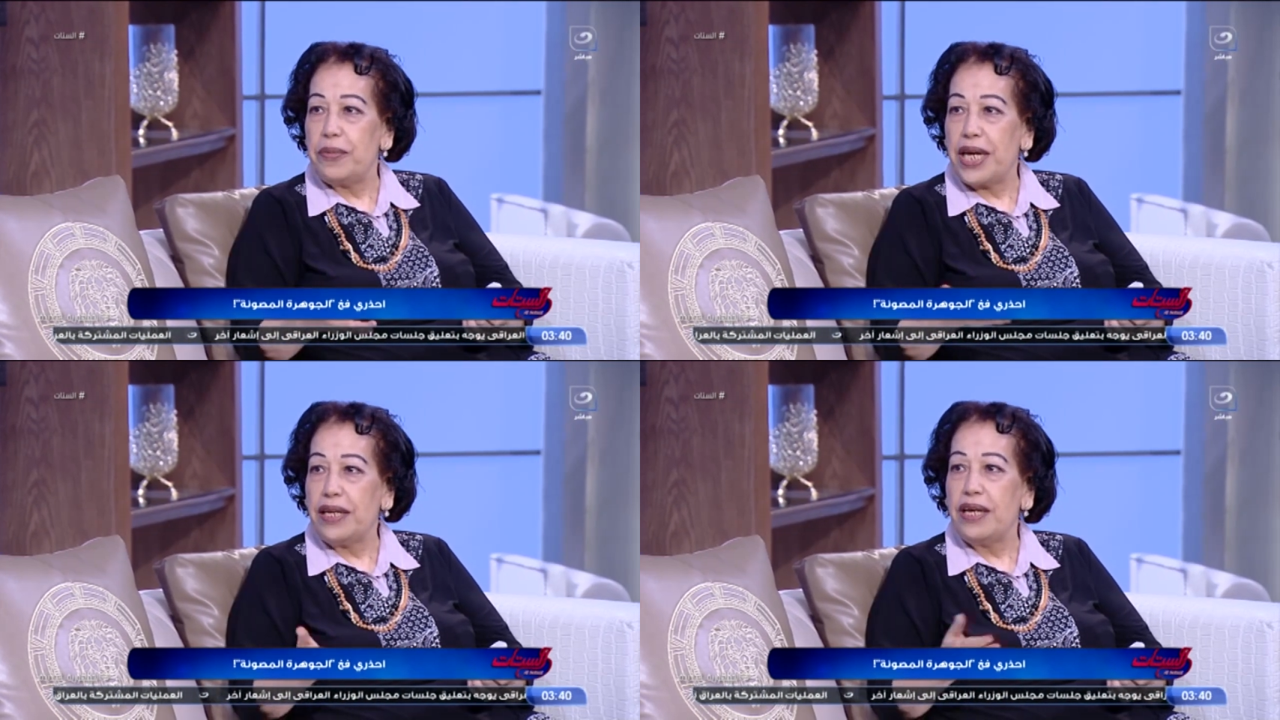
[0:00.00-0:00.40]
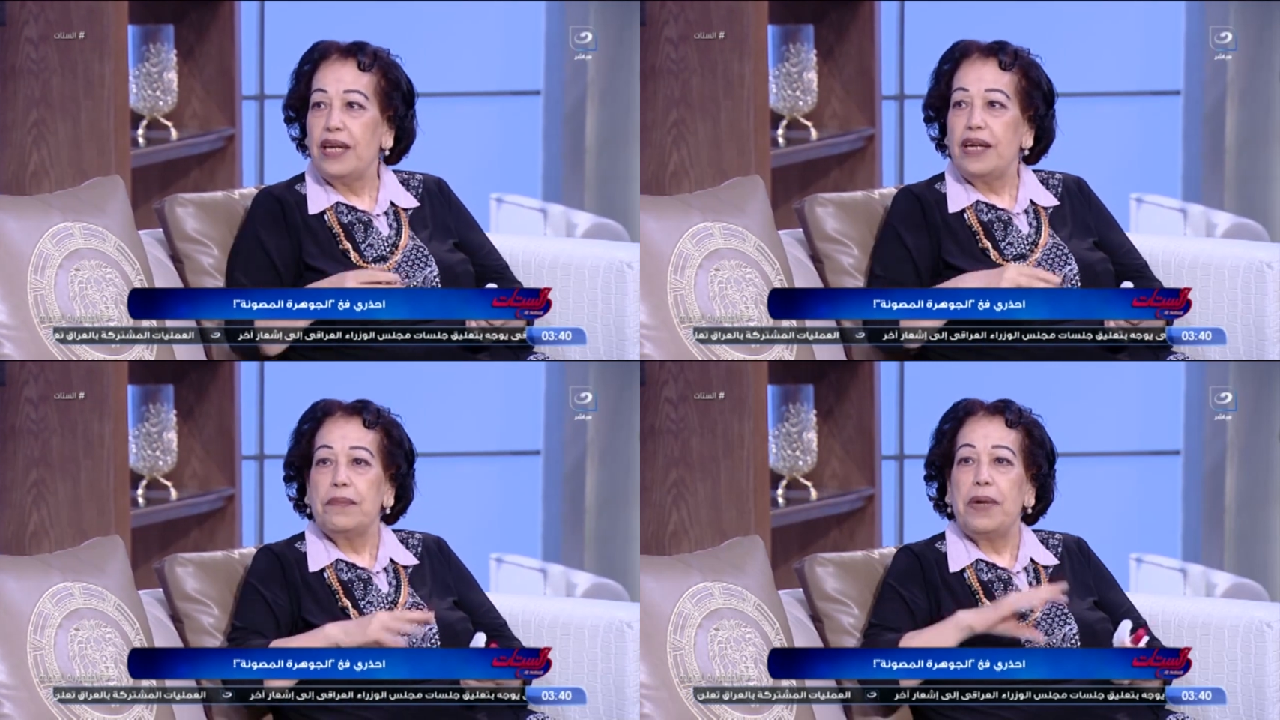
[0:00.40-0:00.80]

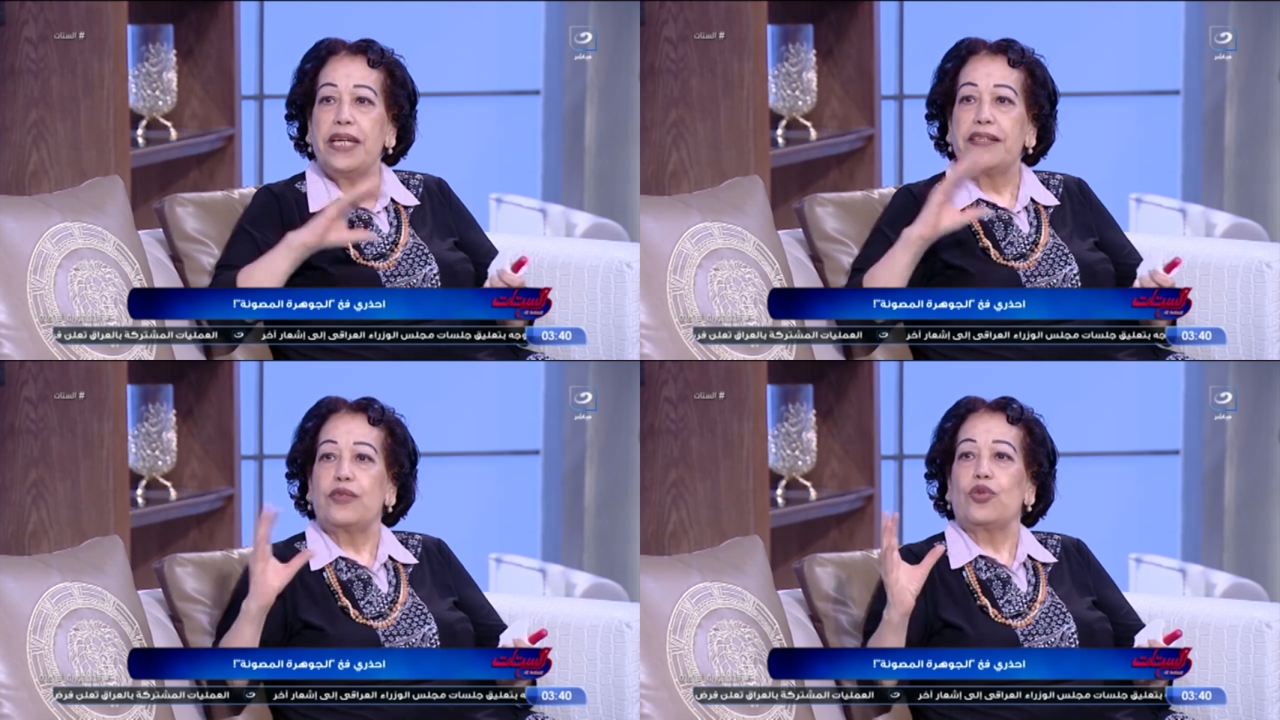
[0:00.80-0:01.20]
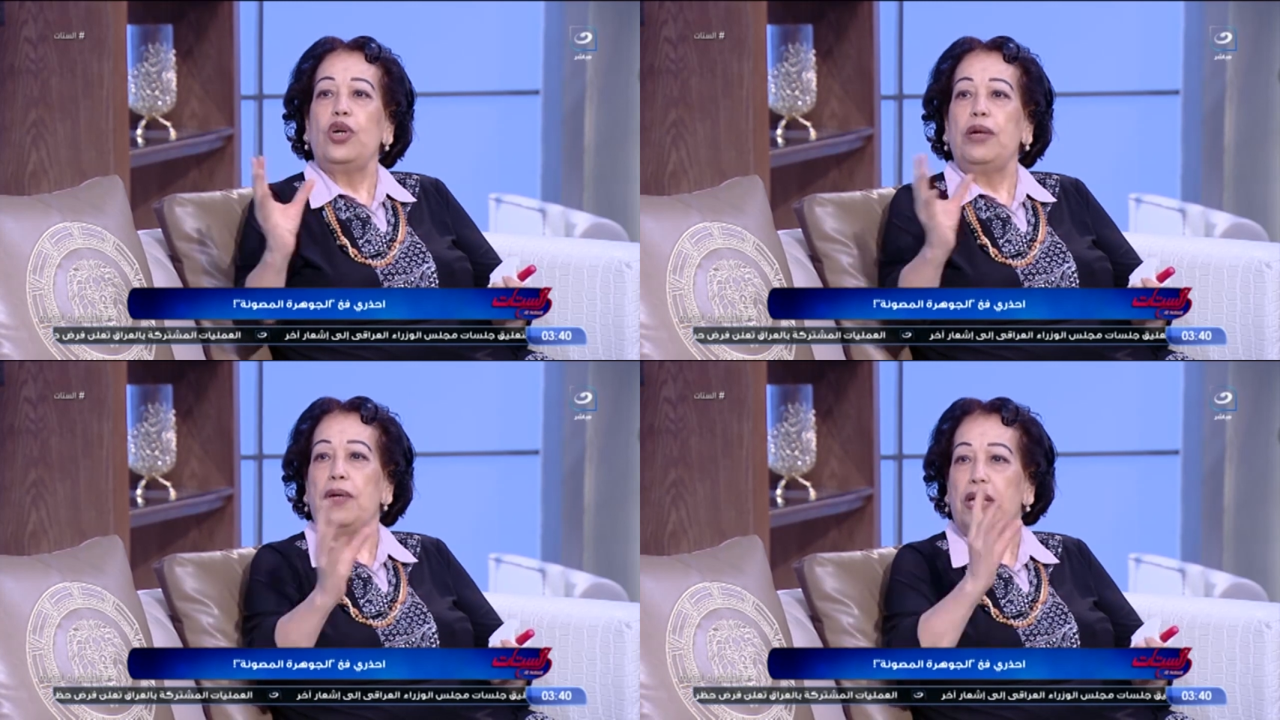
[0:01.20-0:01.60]
الاجتماعي
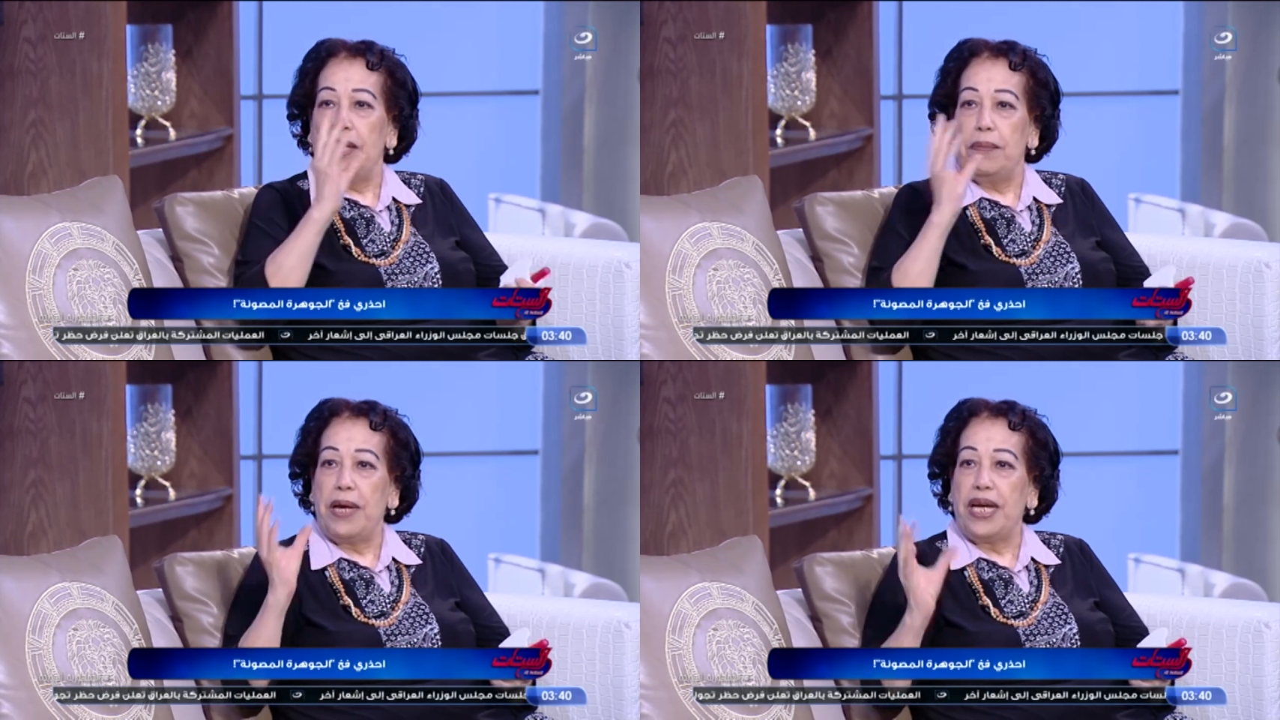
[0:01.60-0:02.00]
بقت تروح